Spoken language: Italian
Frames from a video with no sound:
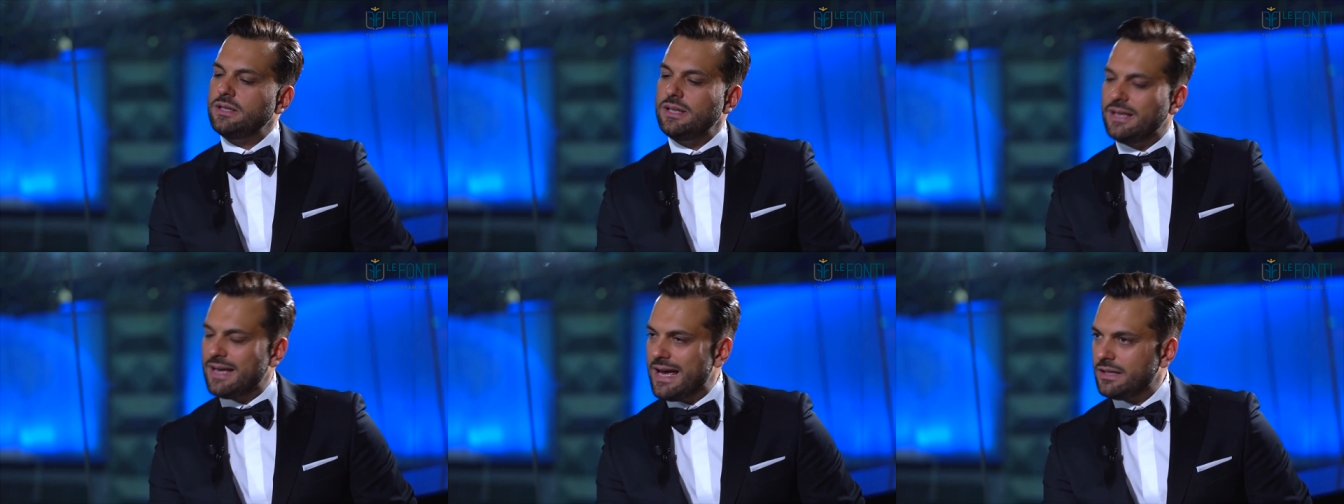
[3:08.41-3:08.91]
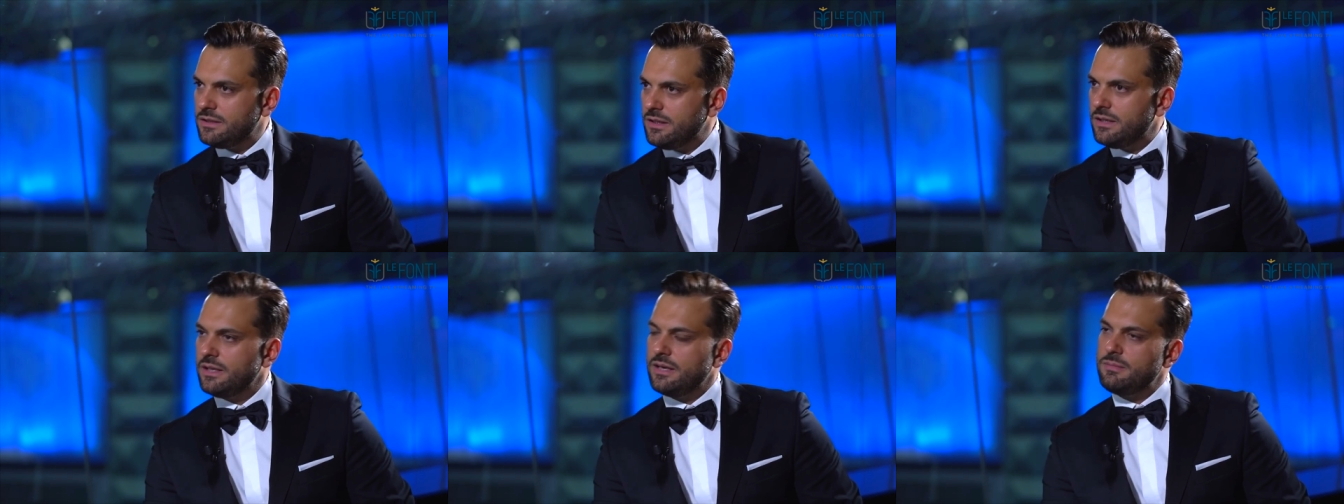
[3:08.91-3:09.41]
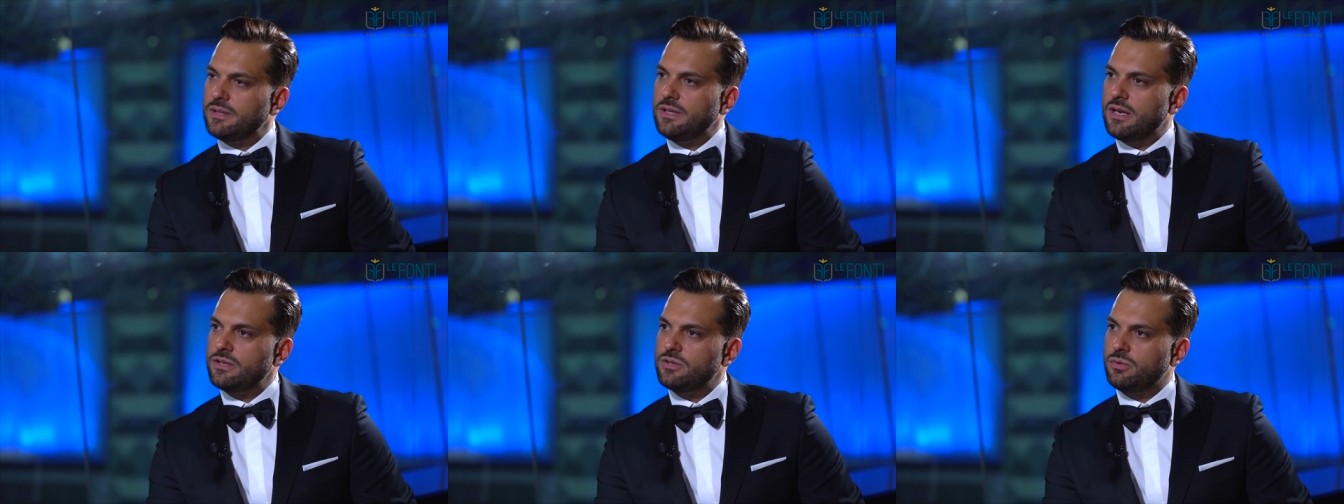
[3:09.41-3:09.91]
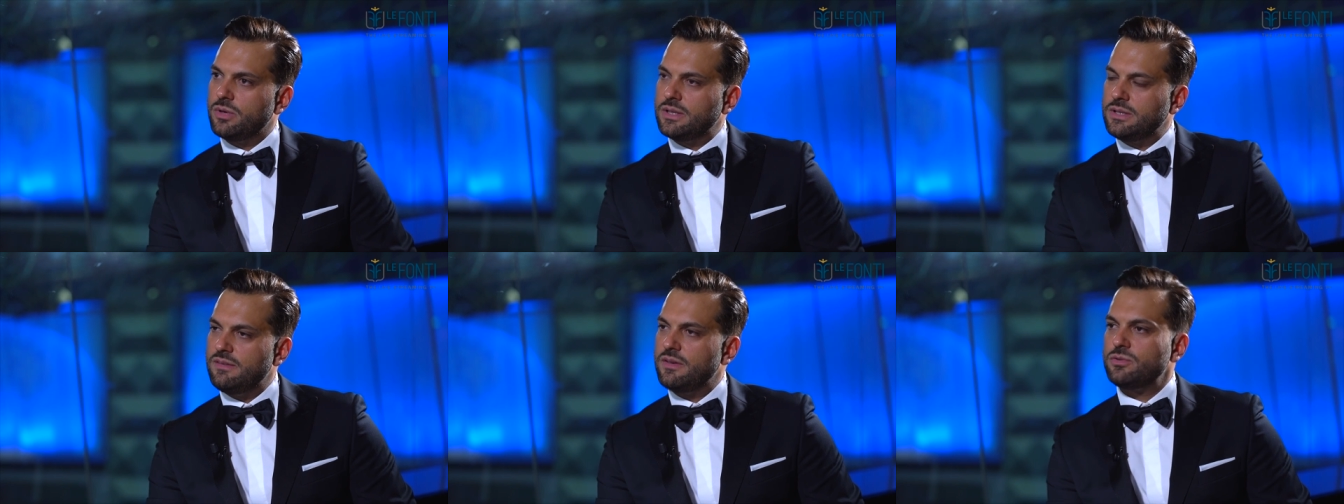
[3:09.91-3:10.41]
dedicati alla materia
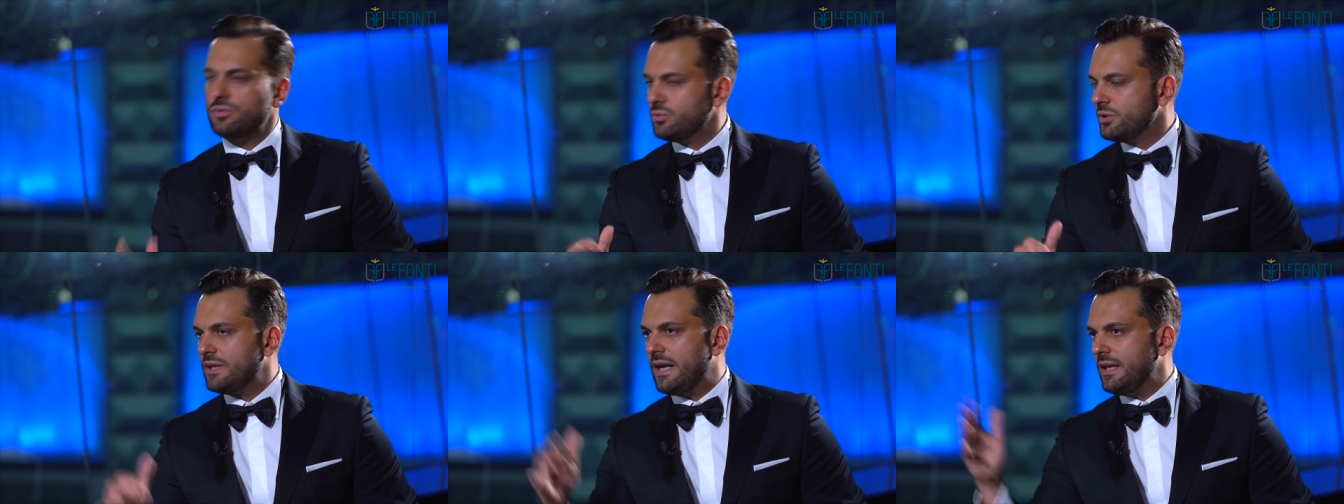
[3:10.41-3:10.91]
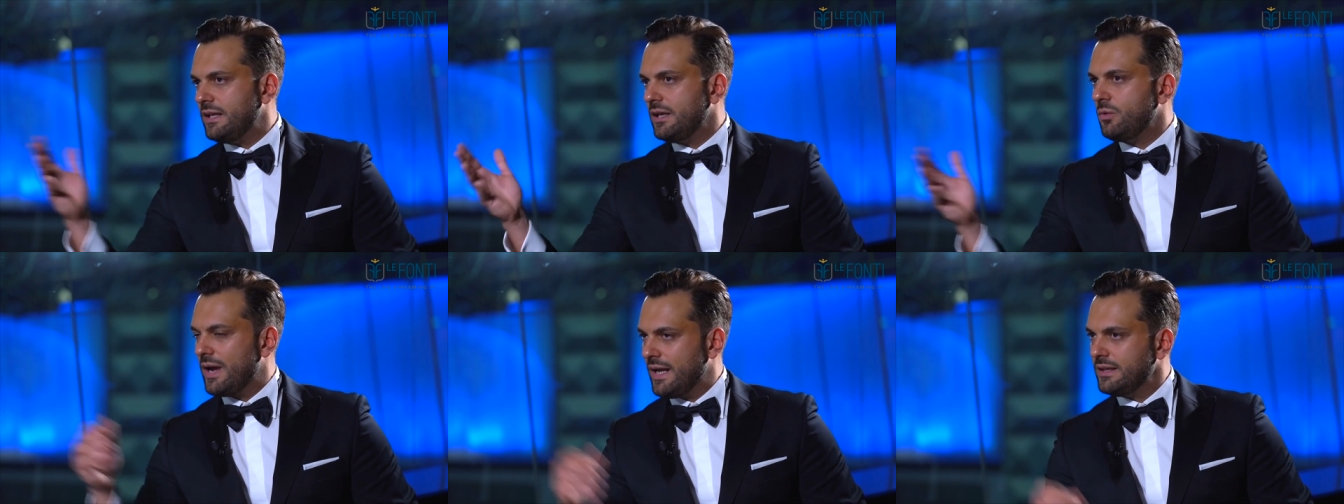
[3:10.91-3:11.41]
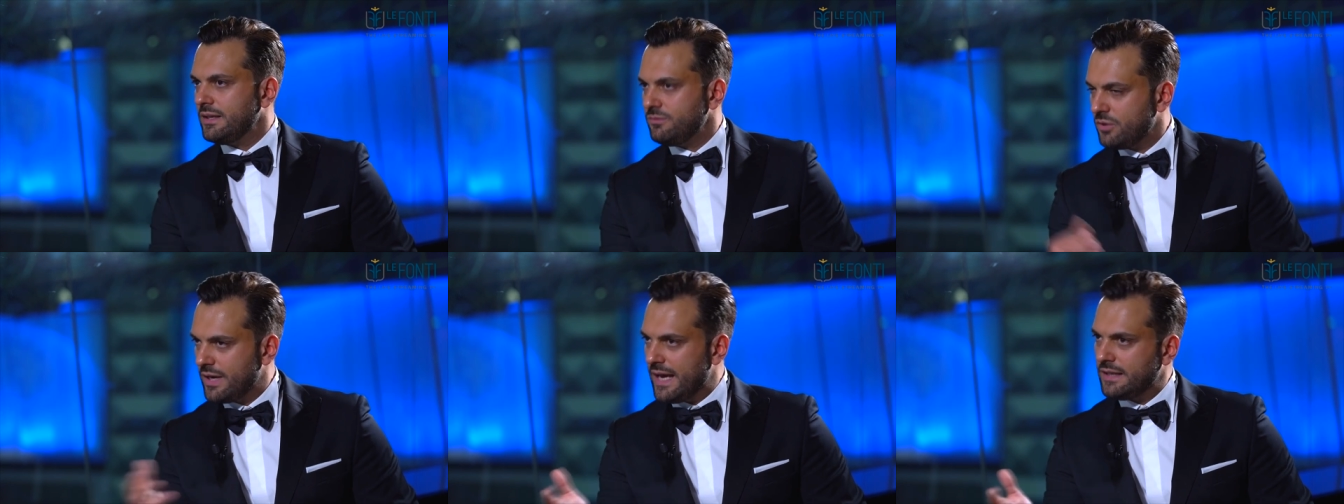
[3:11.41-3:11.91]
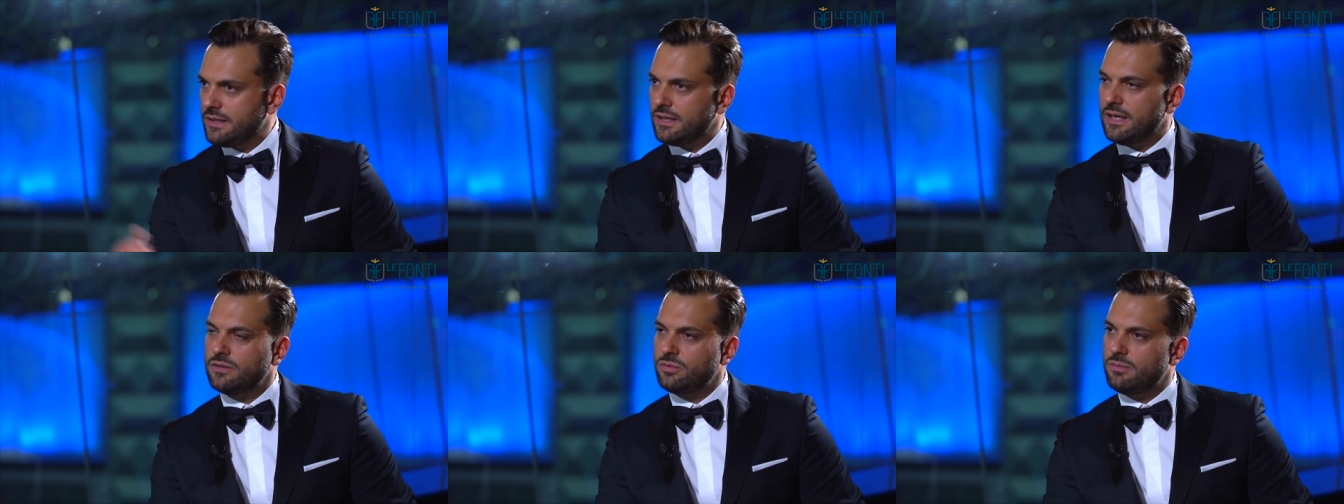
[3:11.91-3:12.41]
assicurativa su un totale di 40 avvocati
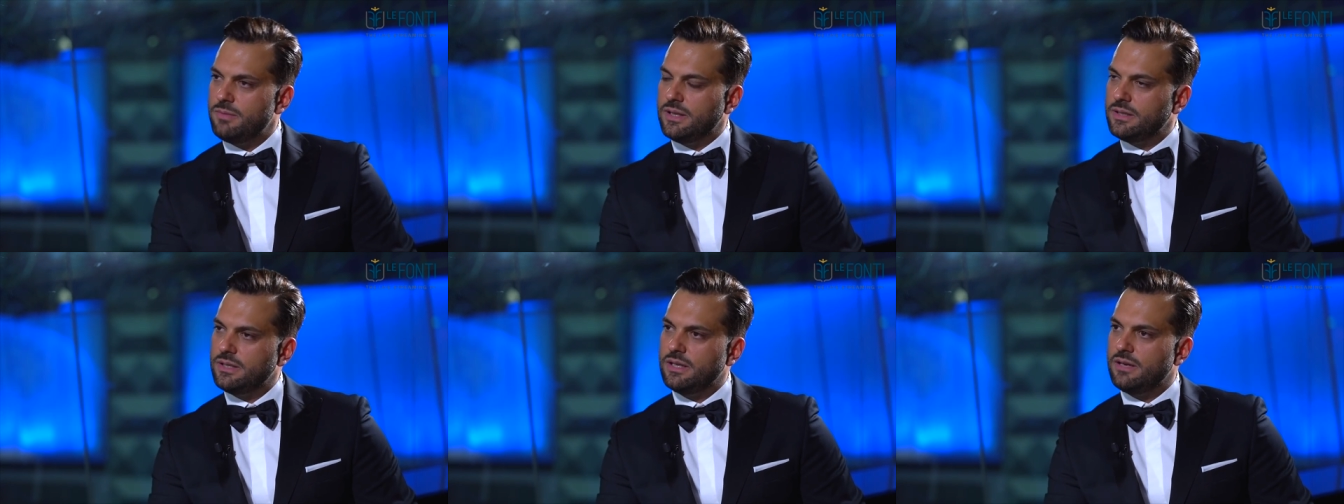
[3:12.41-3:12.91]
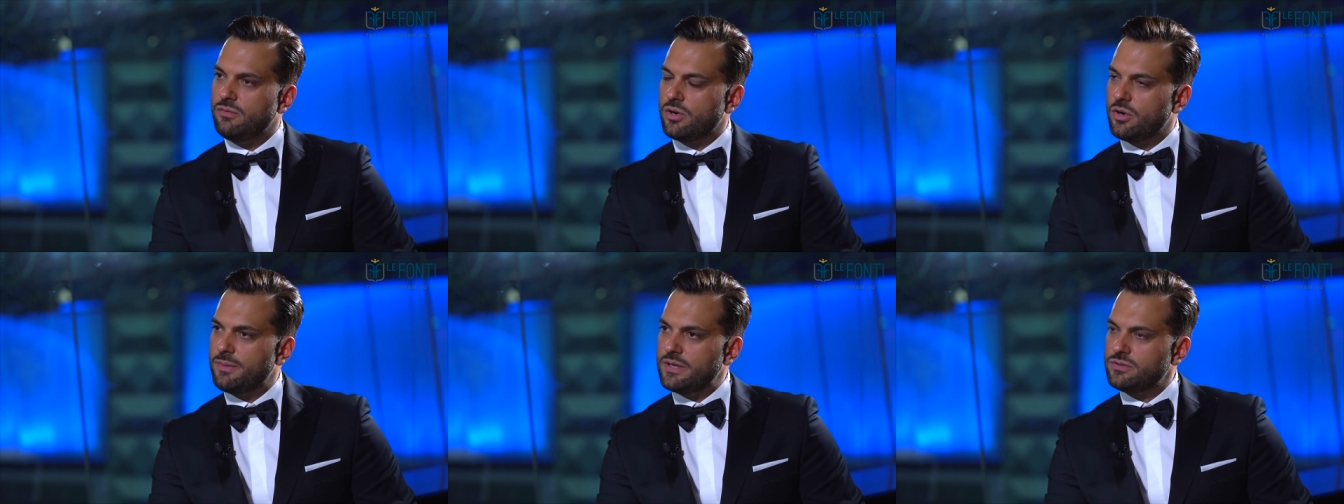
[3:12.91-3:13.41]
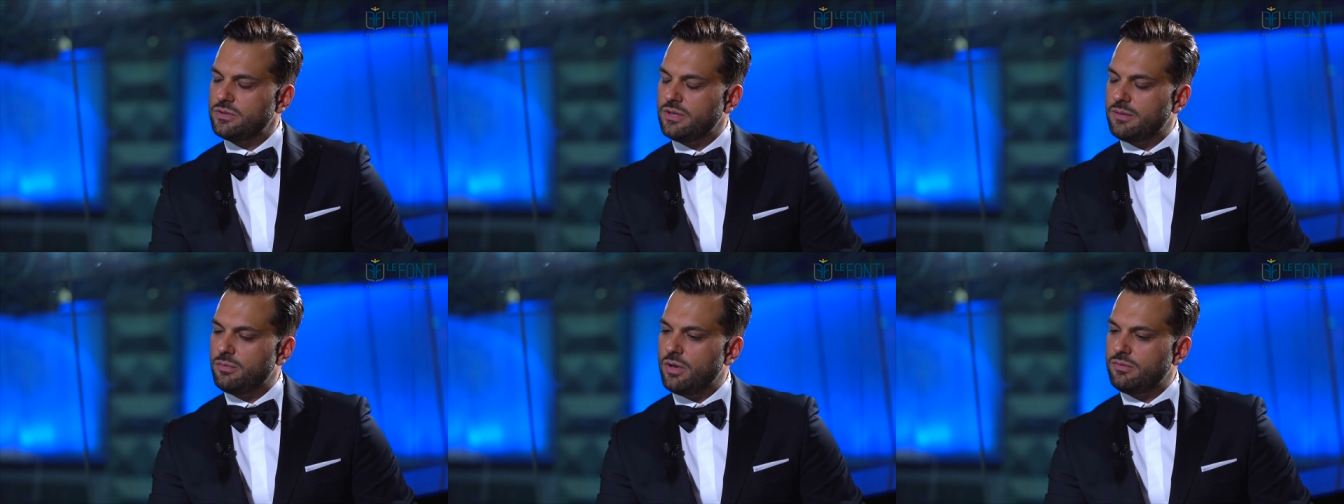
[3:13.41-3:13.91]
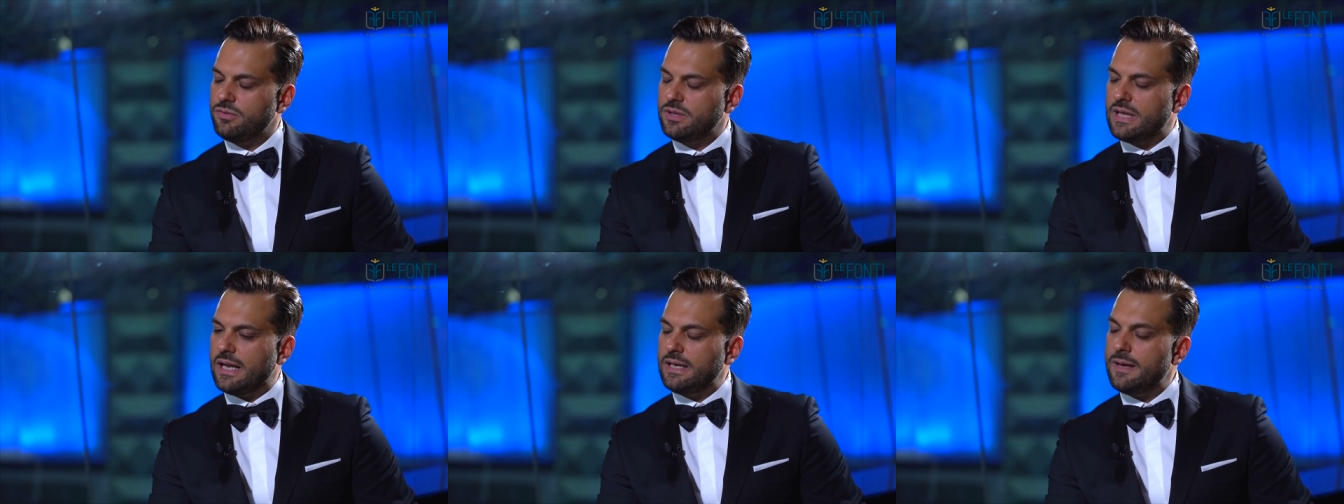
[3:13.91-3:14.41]
che attualmente lavorano presso DWF
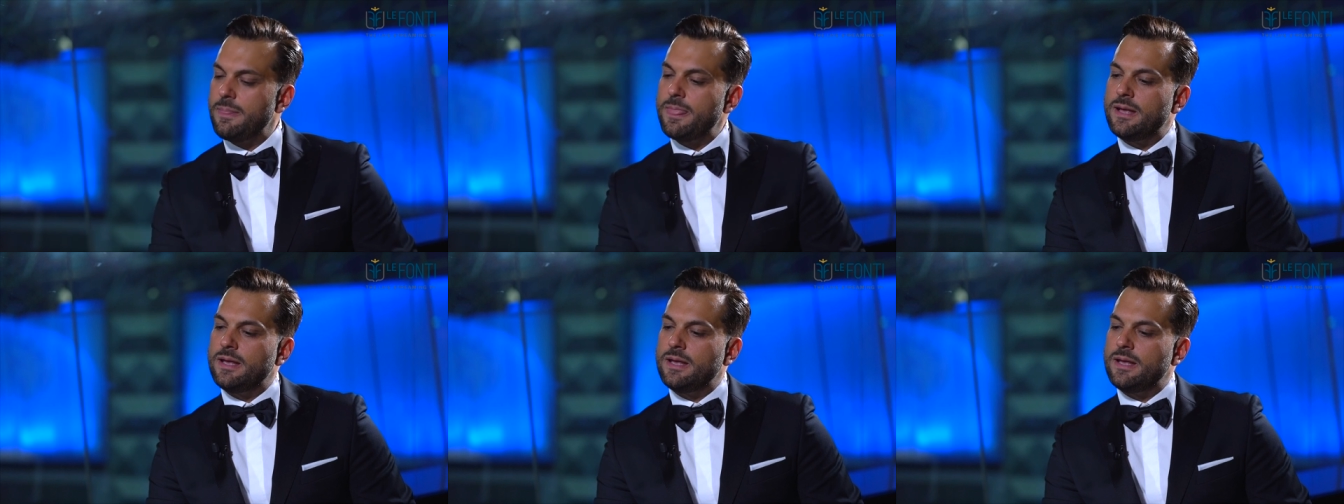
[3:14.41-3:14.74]
Italia,